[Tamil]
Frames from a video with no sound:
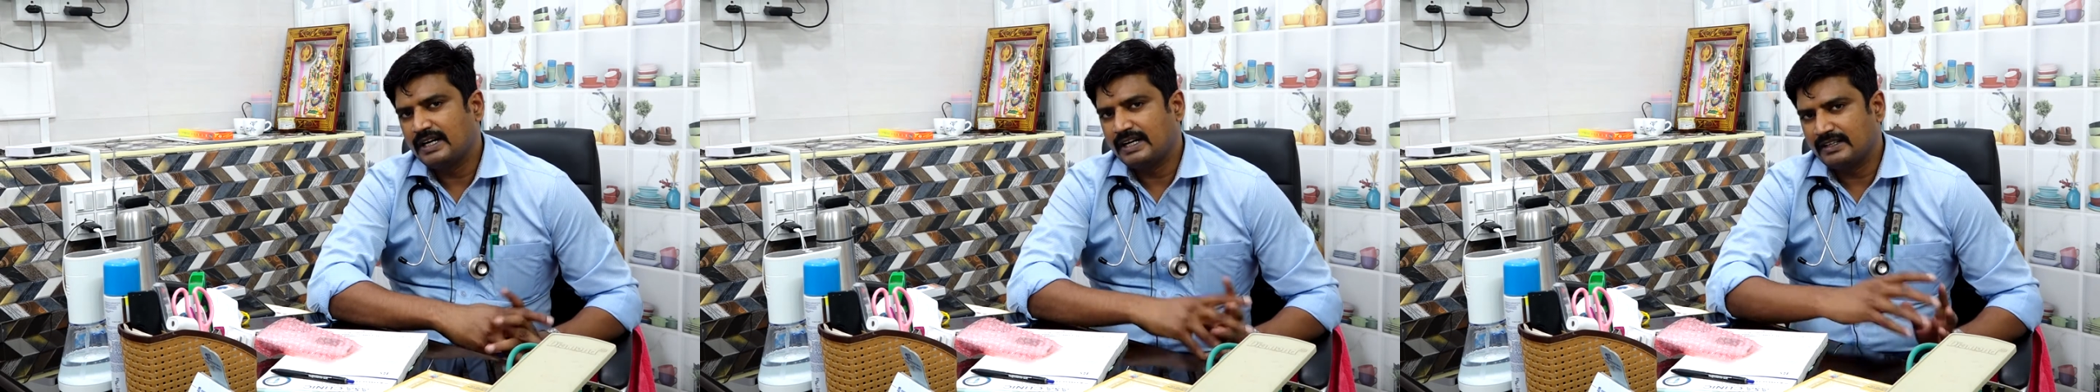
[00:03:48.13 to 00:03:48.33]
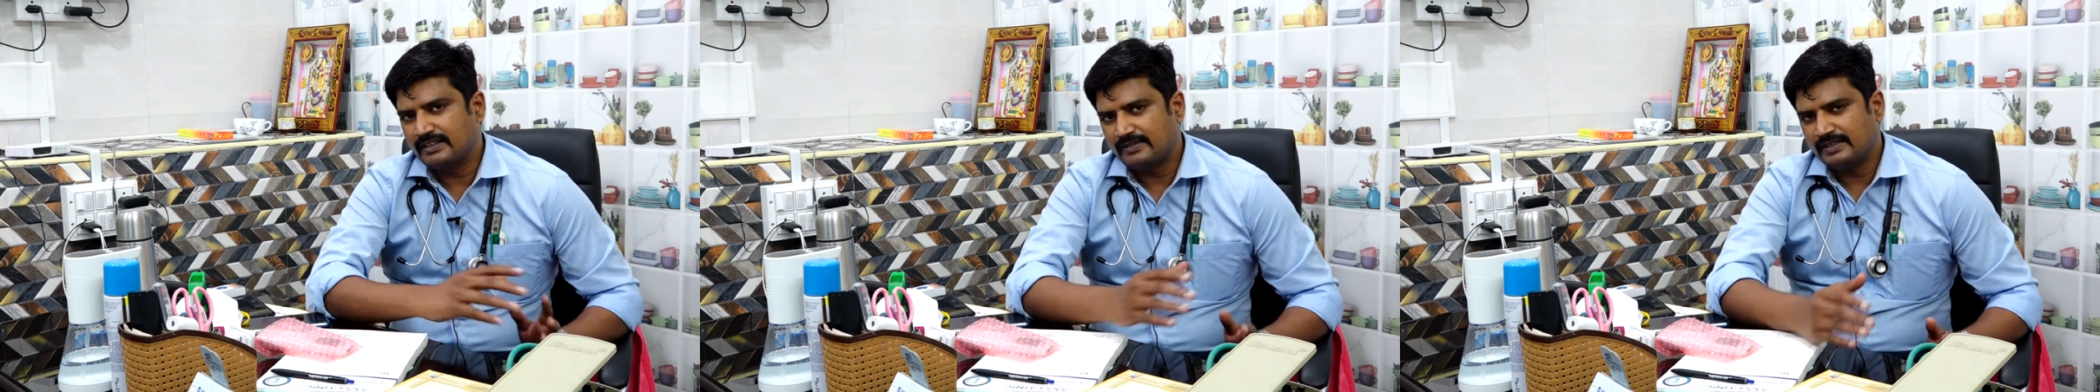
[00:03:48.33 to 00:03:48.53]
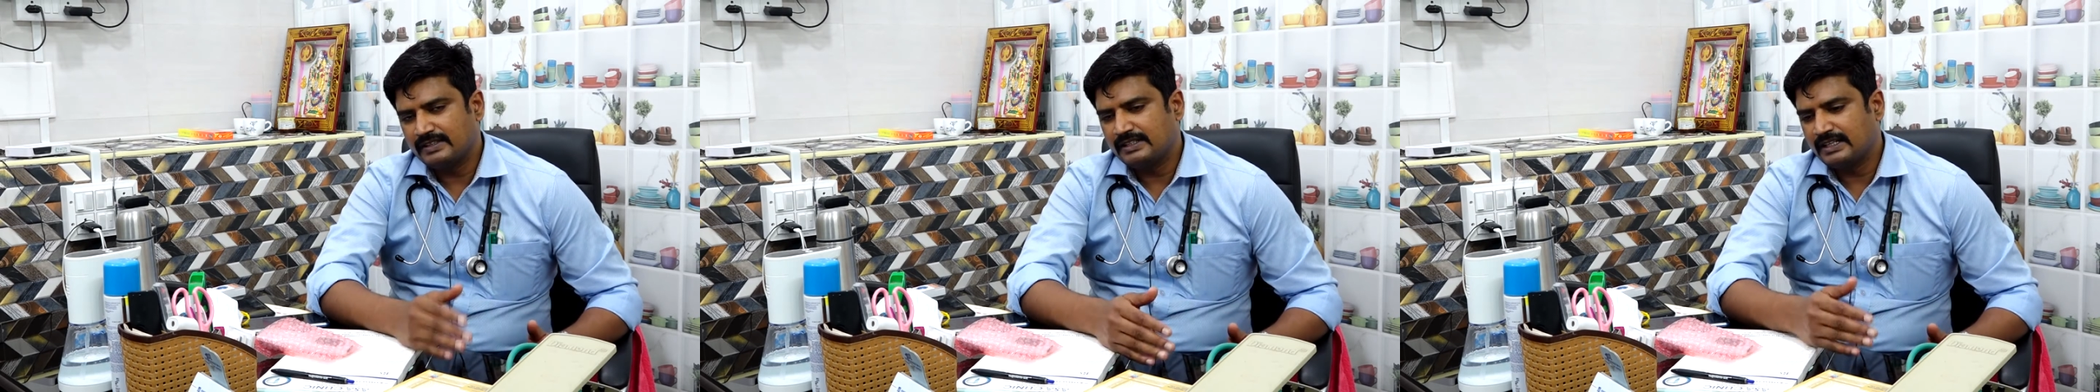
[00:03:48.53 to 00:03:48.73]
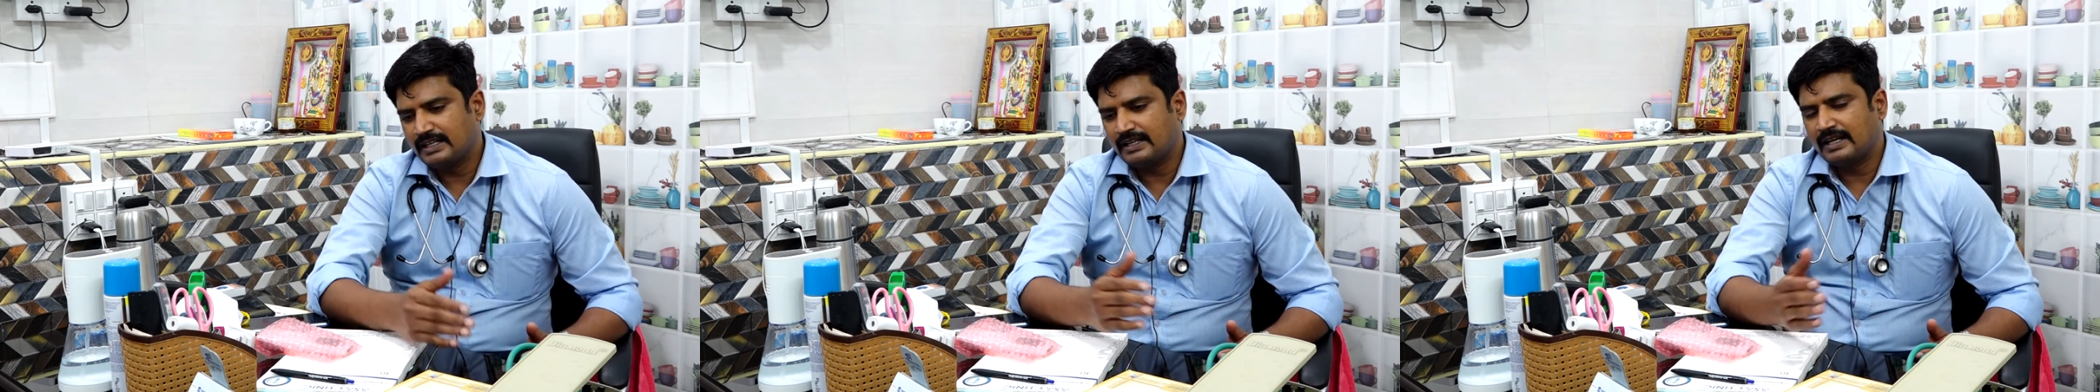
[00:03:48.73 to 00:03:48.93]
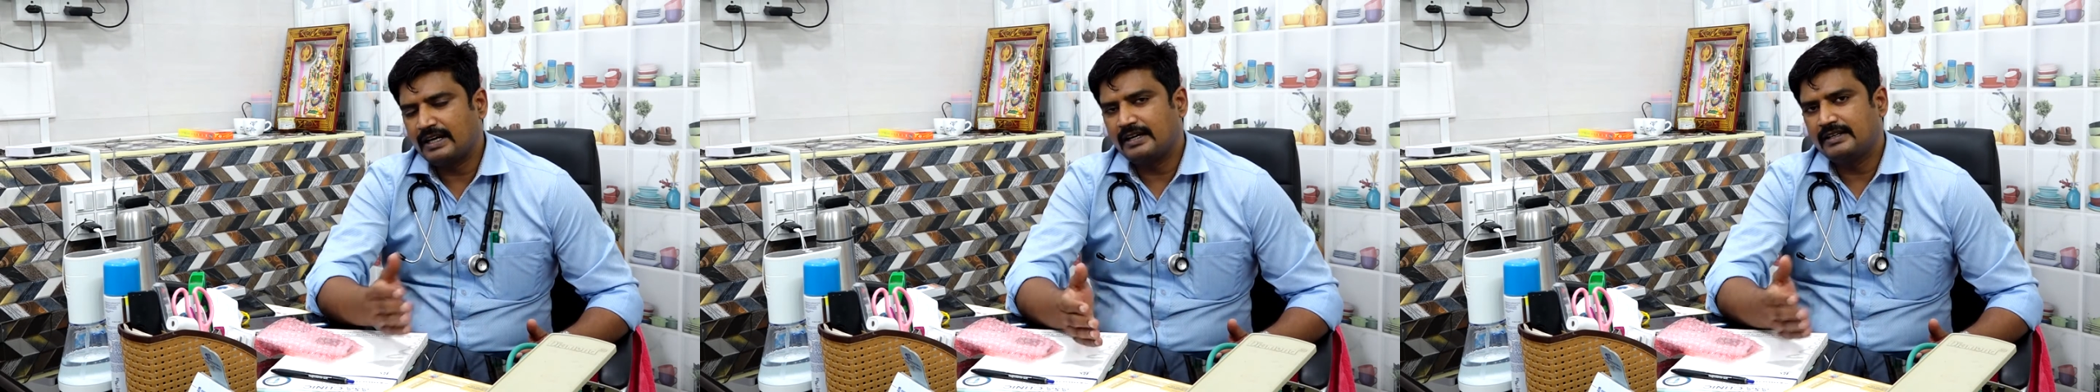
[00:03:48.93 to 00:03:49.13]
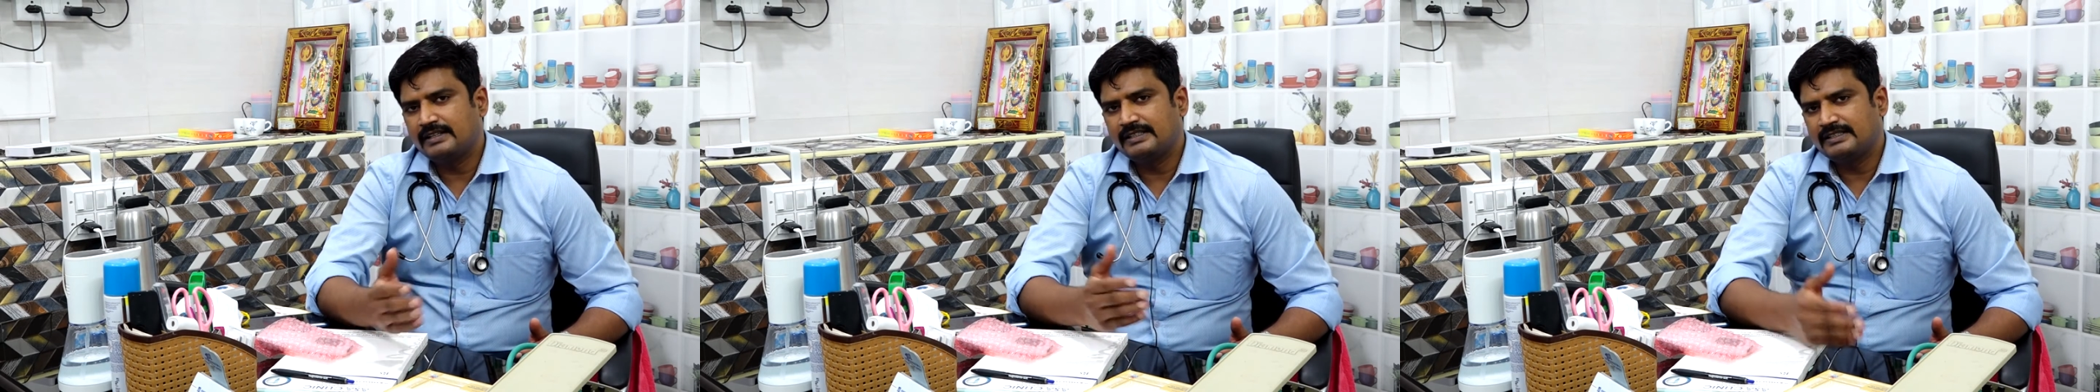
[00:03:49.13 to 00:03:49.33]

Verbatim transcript: அதை வந்து நான் நாலு